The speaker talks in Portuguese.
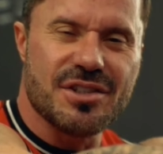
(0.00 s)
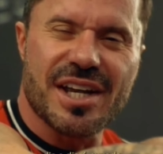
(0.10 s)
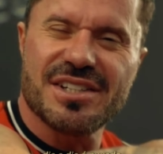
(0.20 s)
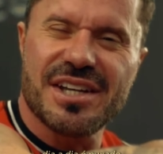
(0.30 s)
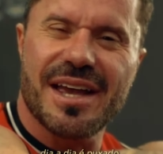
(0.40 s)

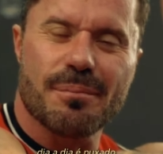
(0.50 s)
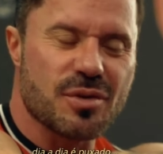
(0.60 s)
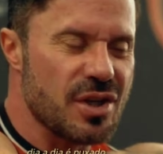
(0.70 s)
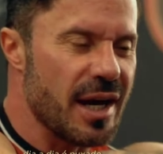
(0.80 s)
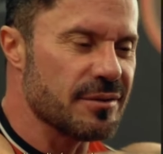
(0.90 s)
Dia a dia é
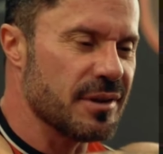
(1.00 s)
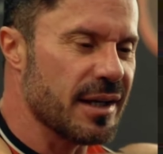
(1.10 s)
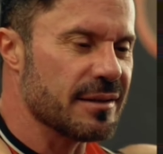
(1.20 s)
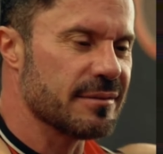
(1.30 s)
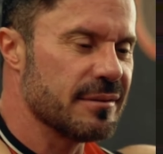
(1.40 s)
puxado.
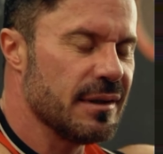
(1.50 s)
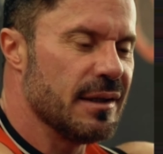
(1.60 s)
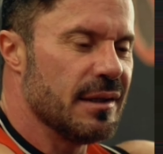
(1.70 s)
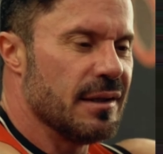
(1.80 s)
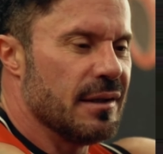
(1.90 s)

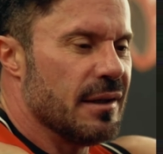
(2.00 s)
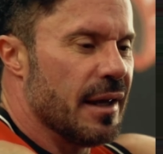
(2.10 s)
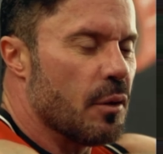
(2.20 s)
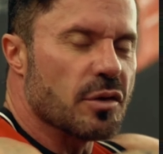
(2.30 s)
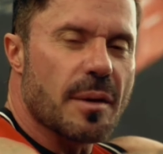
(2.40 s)

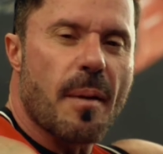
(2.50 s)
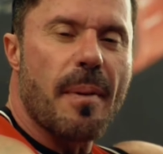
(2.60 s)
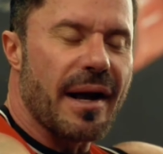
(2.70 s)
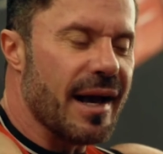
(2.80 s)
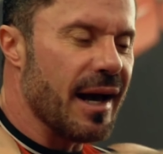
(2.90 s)
Conta pra
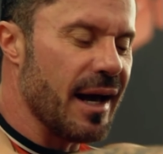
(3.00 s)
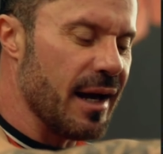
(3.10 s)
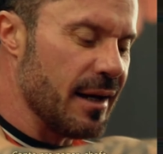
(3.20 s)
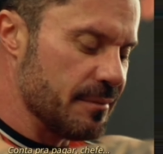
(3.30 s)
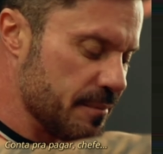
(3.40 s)

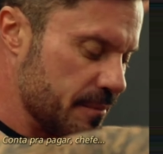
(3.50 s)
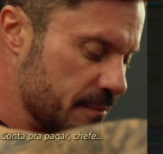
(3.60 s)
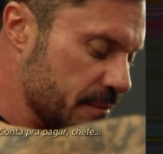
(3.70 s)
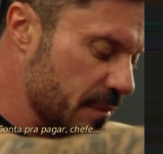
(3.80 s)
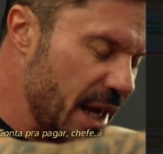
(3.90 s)

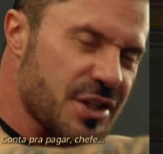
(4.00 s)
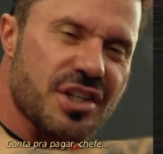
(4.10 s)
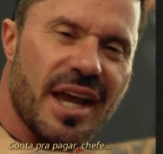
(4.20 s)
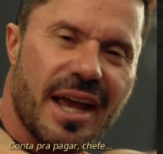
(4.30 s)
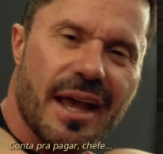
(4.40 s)
pagar, é
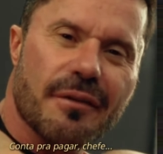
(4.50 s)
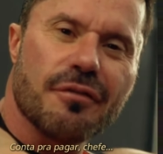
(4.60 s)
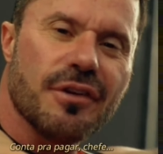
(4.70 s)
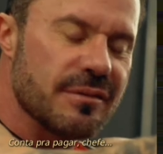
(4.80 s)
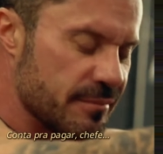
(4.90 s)

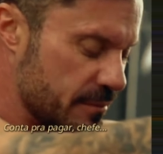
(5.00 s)
chefe.